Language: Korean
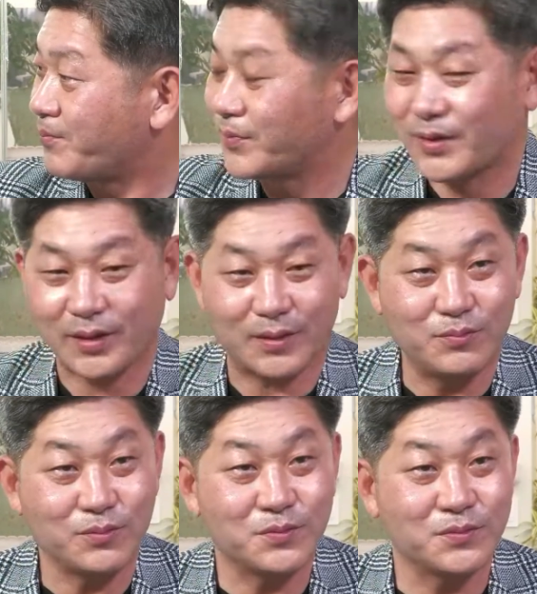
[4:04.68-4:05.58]

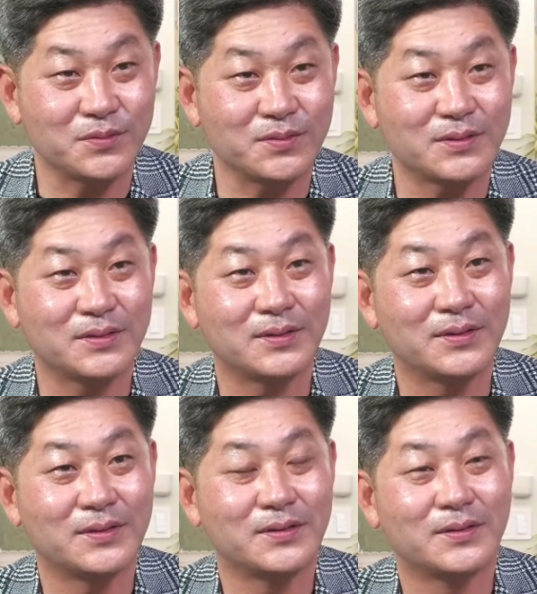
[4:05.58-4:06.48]
대부분
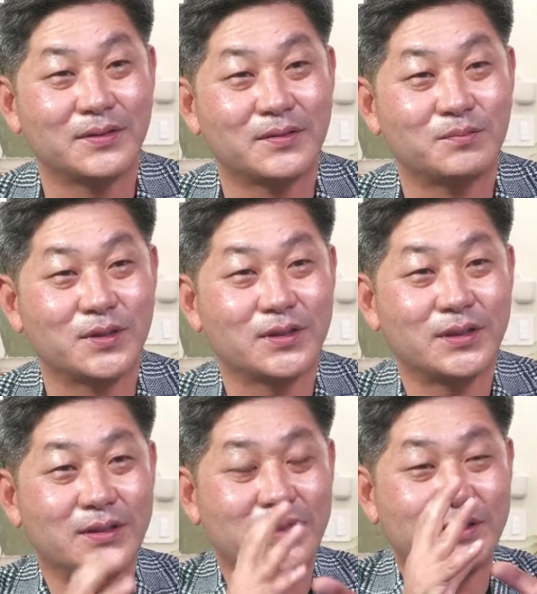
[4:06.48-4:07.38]
뭐
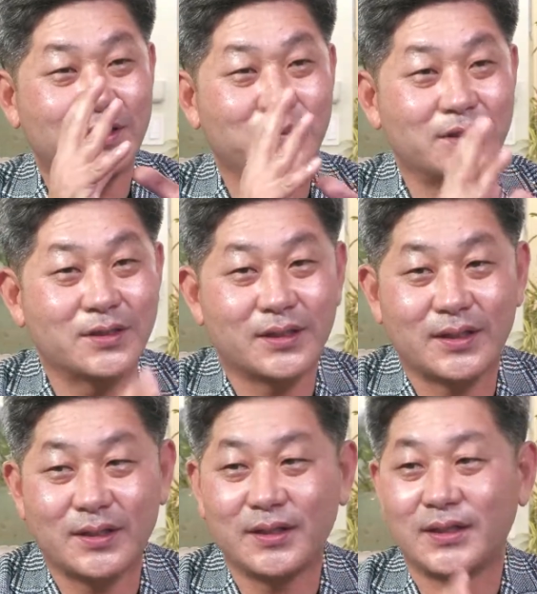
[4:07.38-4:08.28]

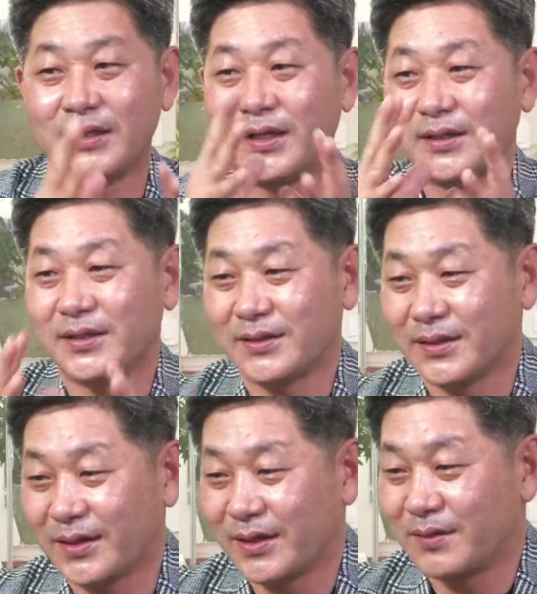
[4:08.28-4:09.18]
이재명계,
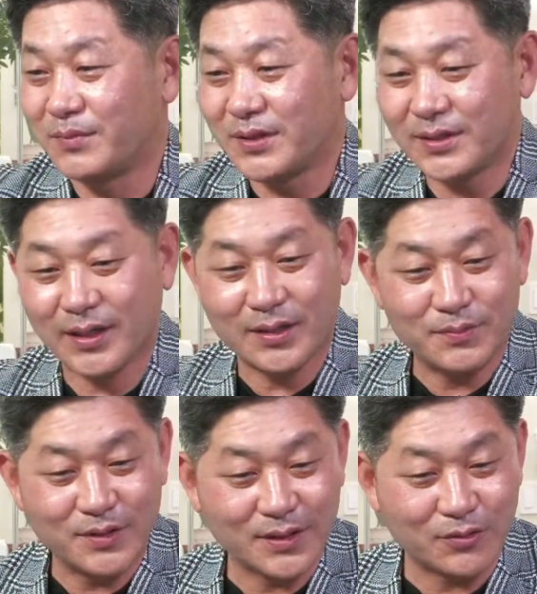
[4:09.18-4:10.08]
이낙연계, 뭐게
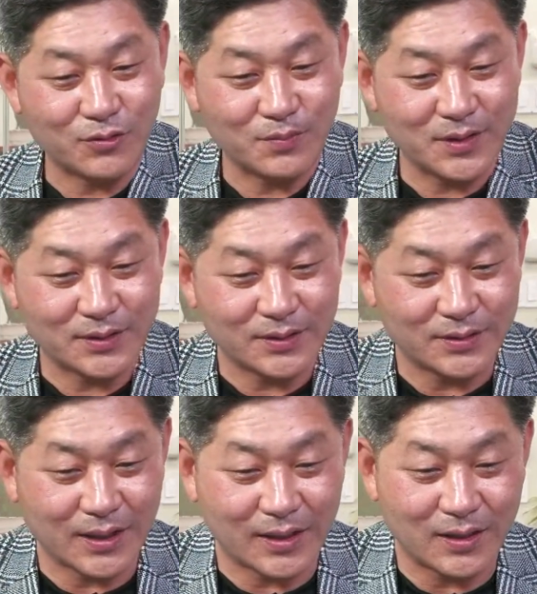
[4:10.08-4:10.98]
뭐게
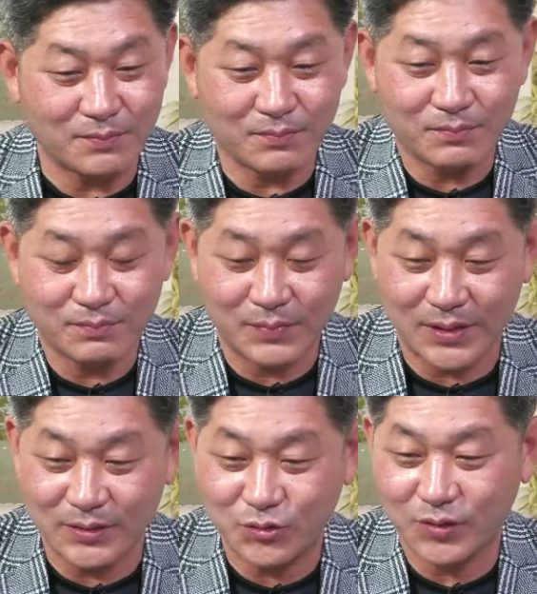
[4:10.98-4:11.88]
크면서 내가
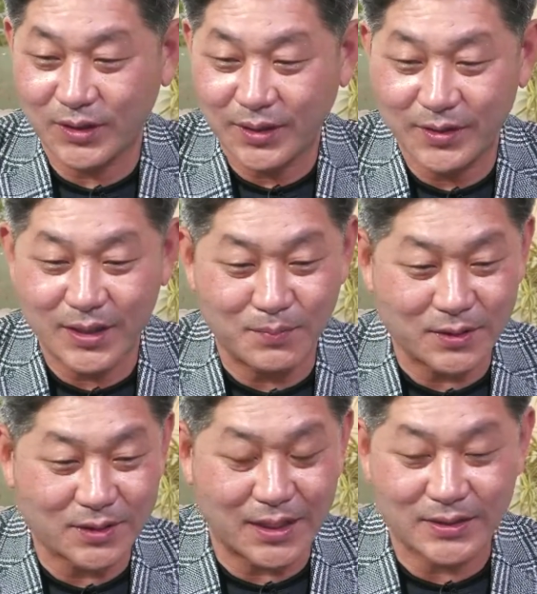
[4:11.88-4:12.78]
미는 쪽이
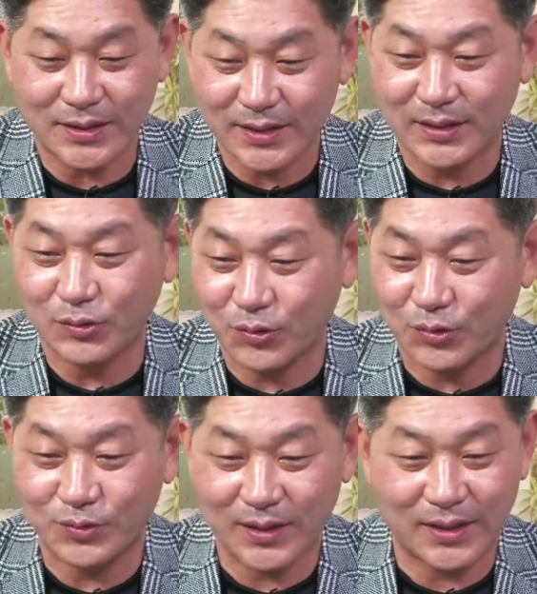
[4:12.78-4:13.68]
되어야만이 내 자리가
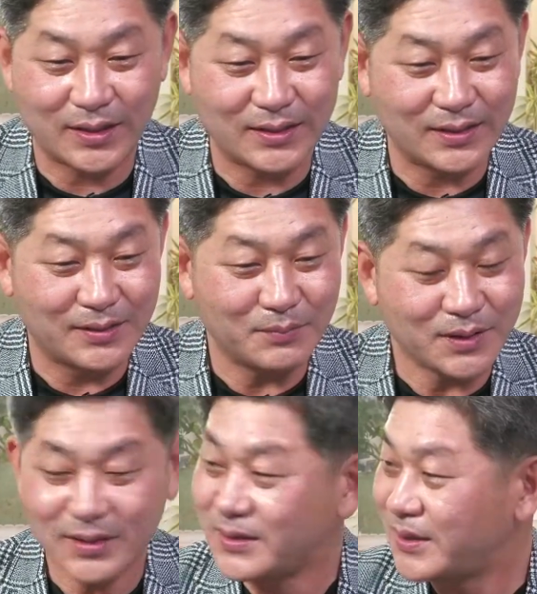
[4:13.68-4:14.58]
돌아온다. 뭐
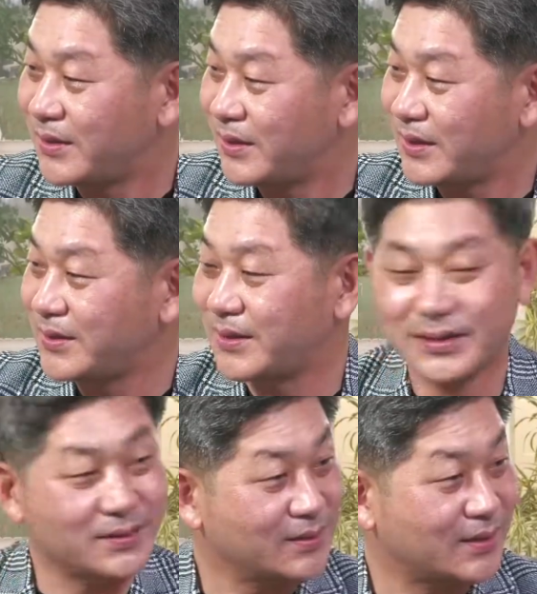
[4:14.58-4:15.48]
이런 생각을 하지
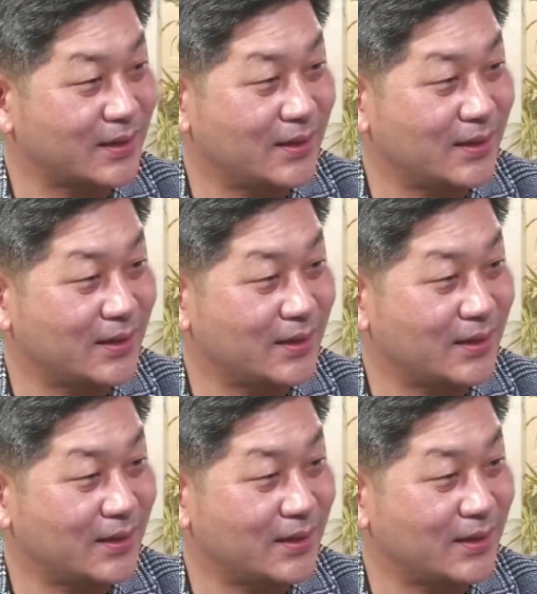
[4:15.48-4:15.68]
않았을까?